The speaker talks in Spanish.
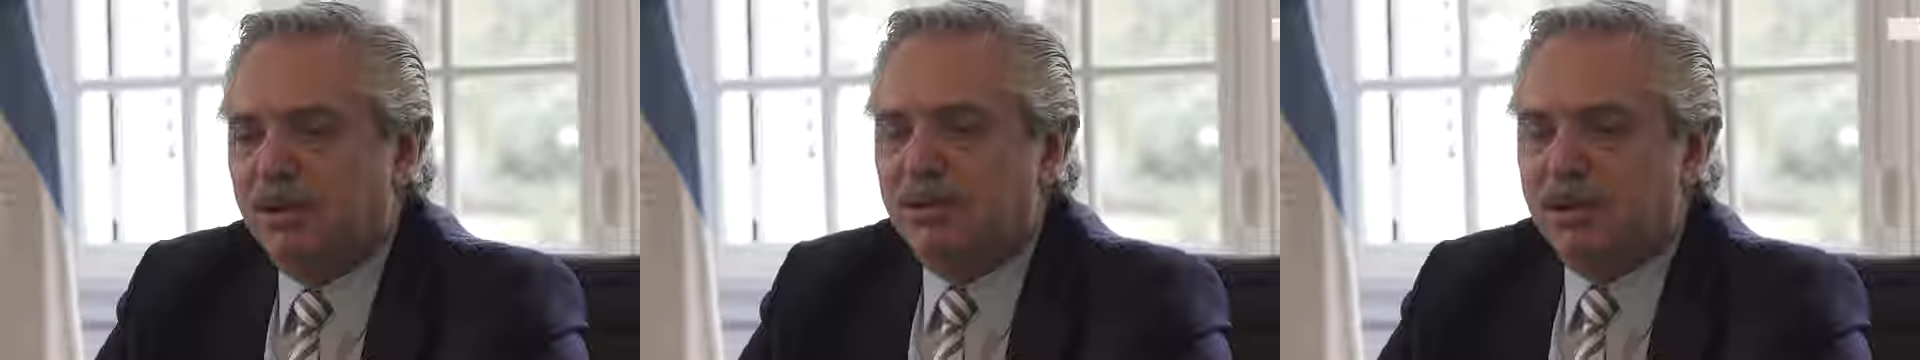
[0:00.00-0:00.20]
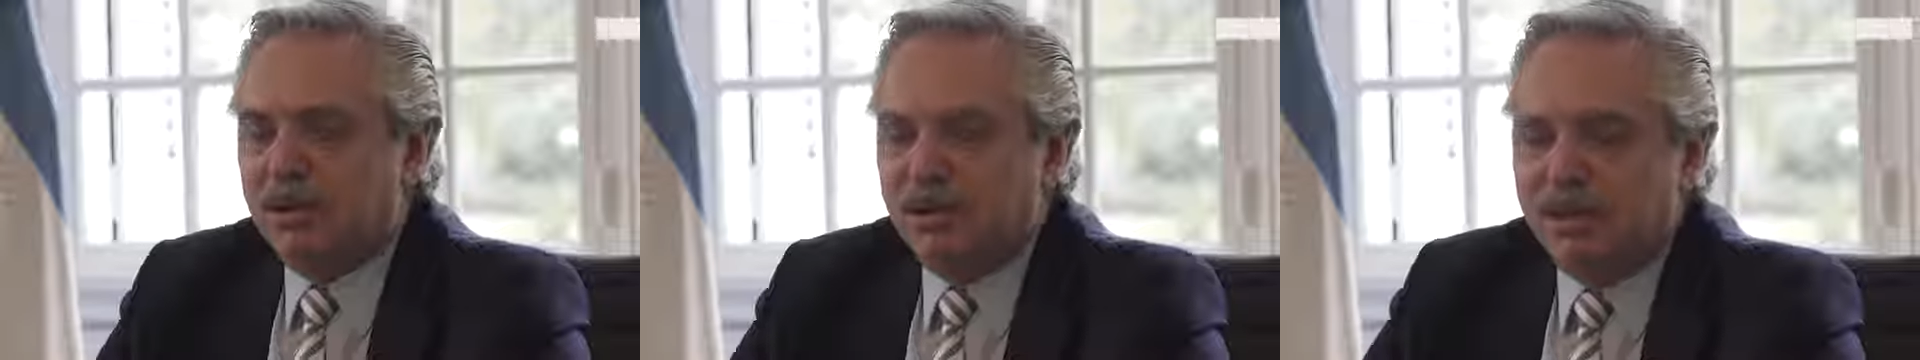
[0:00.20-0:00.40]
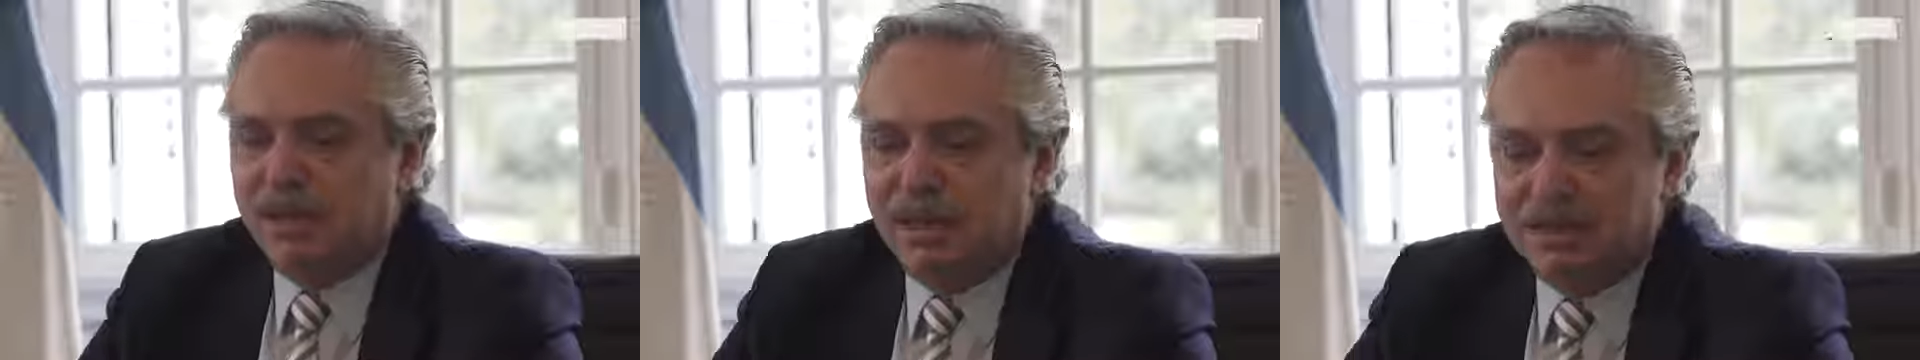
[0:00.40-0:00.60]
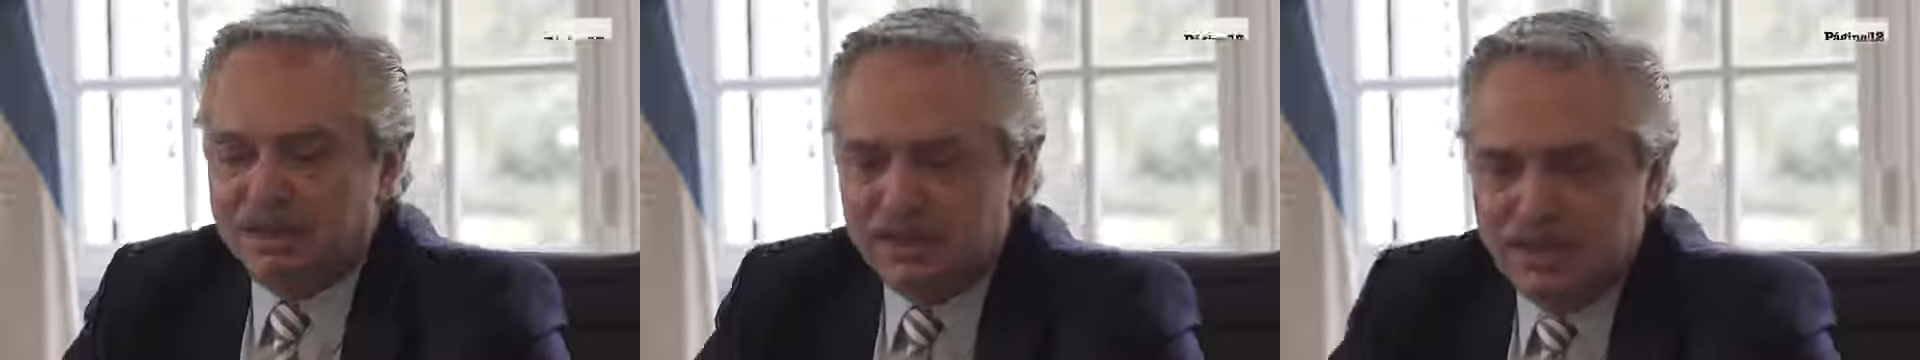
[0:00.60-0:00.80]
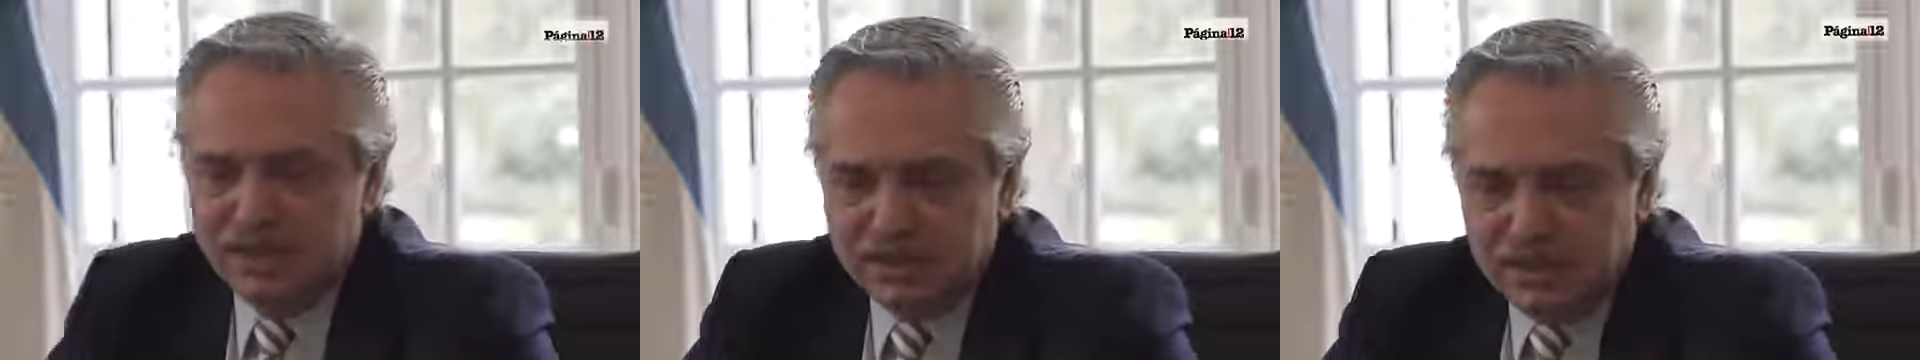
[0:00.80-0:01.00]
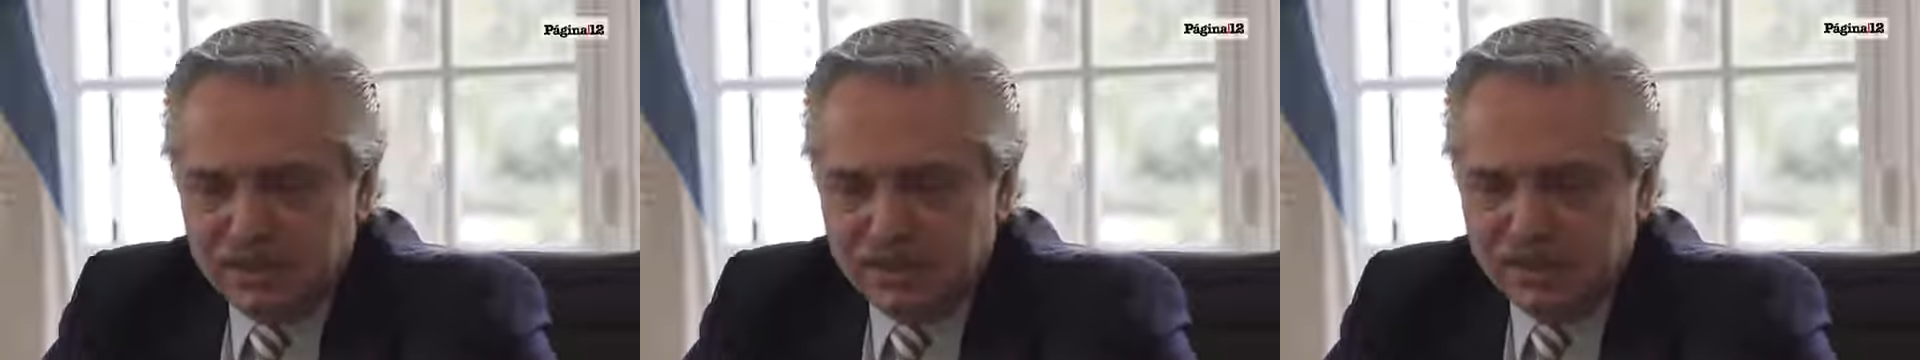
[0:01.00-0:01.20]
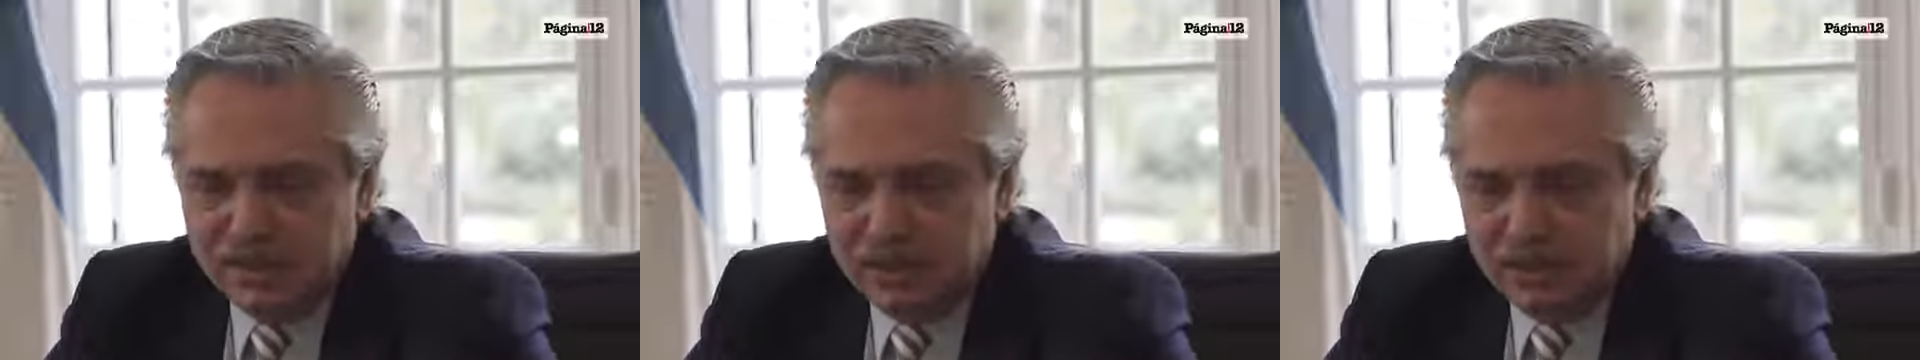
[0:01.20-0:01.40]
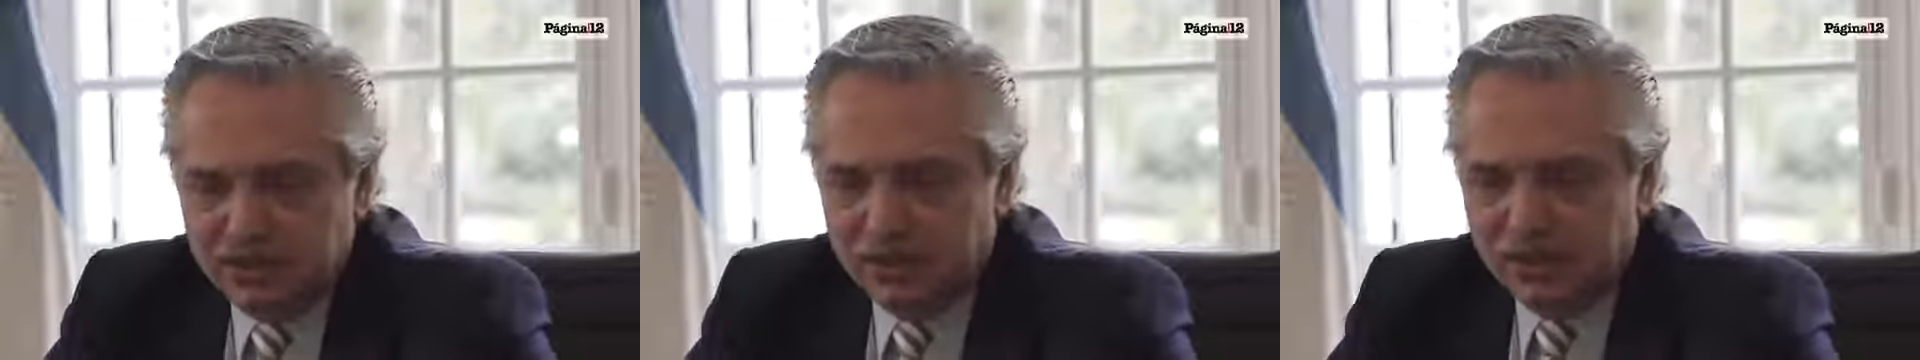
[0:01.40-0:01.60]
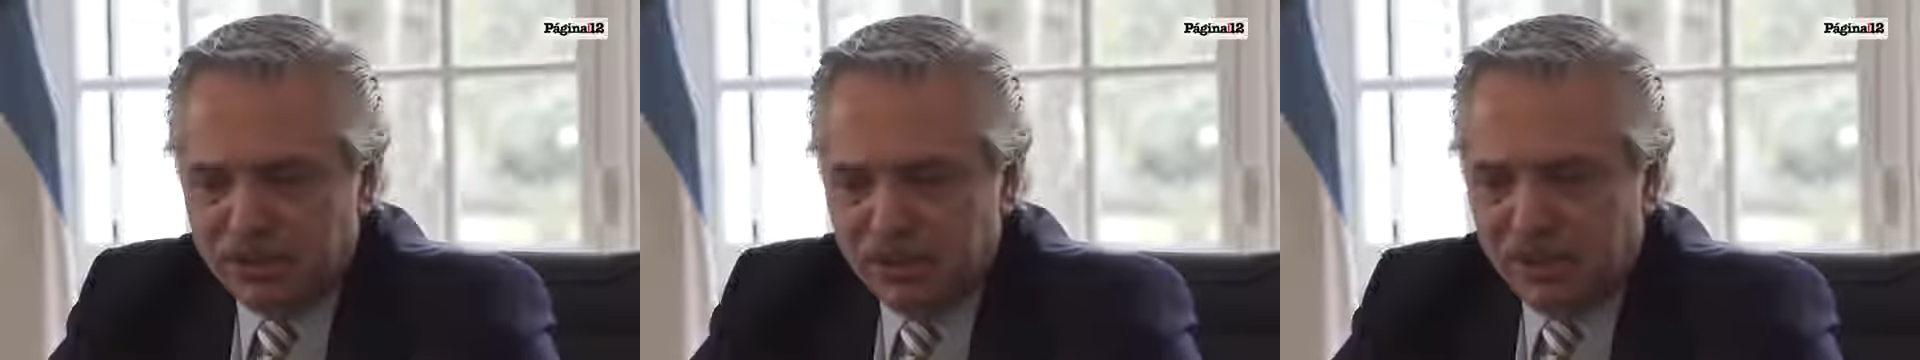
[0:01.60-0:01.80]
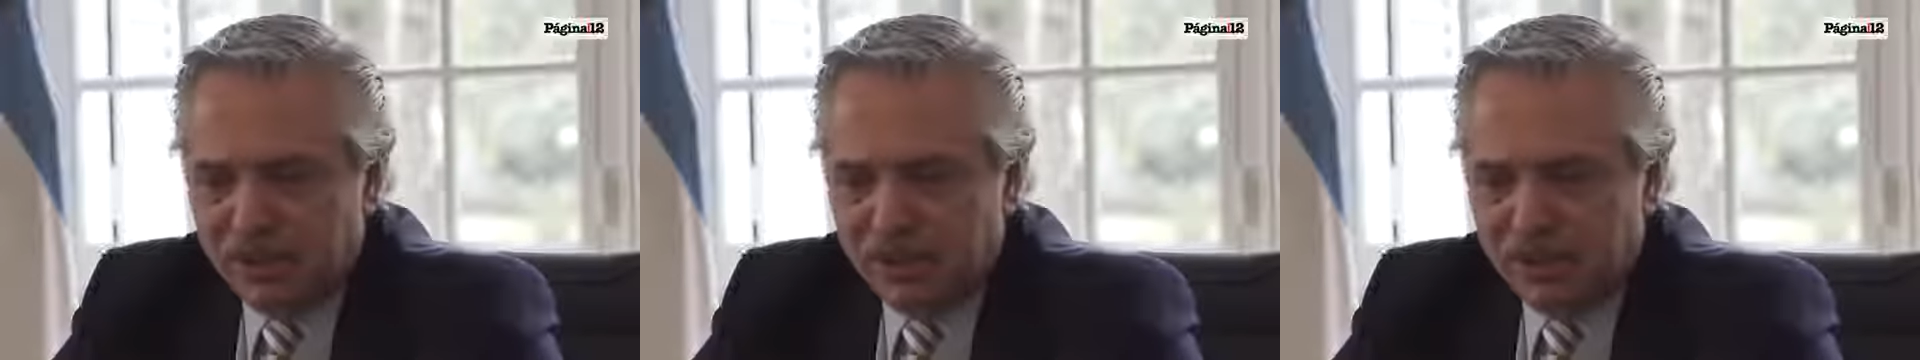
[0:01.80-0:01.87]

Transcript: He visto varias series en este tiempo.